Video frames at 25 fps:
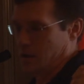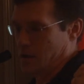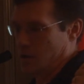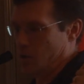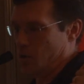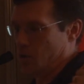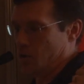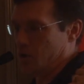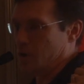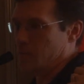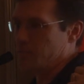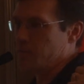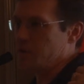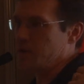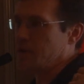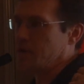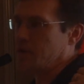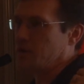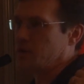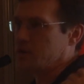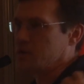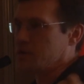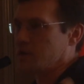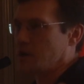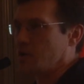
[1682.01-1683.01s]
on a mis des
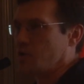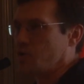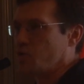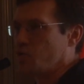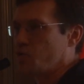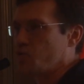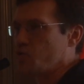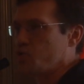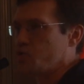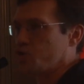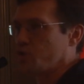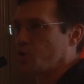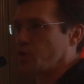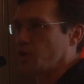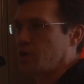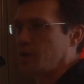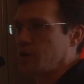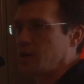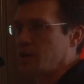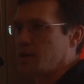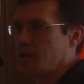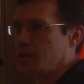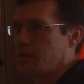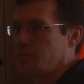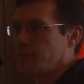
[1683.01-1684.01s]
dossards rouges sur une
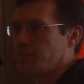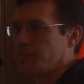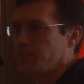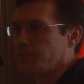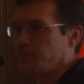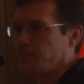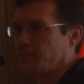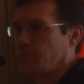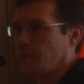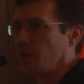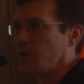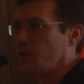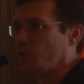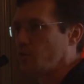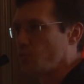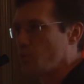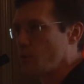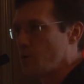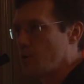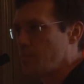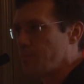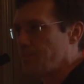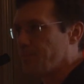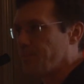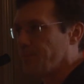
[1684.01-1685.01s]
équipe, les
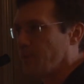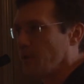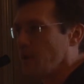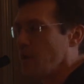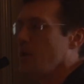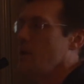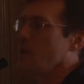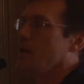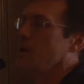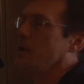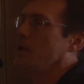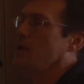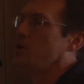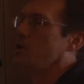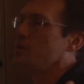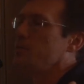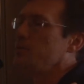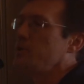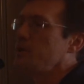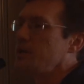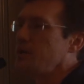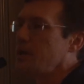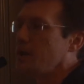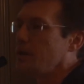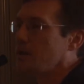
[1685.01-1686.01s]
trois, et on a
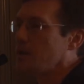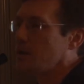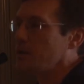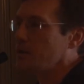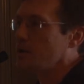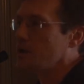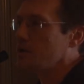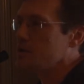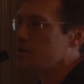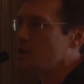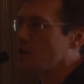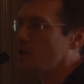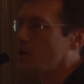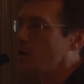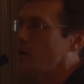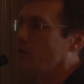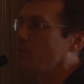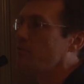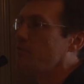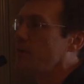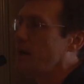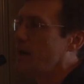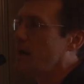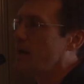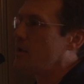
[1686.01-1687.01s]
mis des dossards
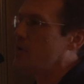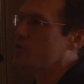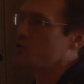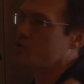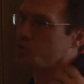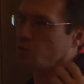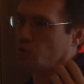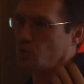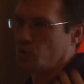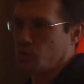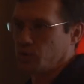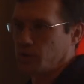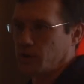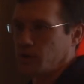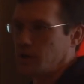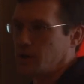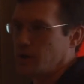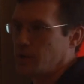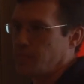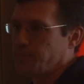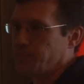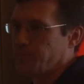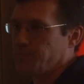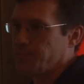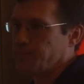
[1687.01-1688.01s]
verts sur l'autre
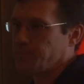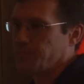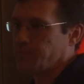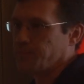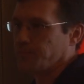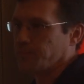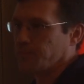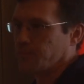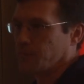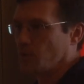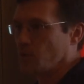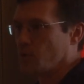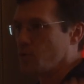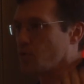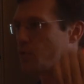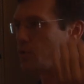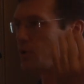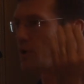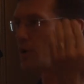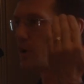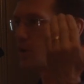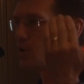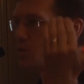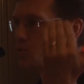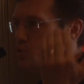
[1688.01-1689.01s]
équipe. Donc, on
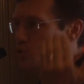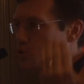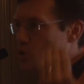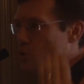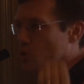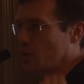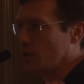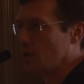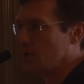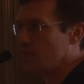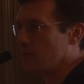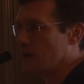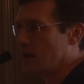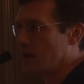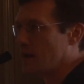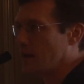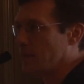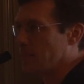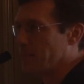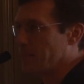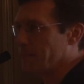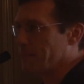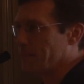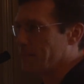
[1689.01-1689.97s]
a les rouges contre les verts.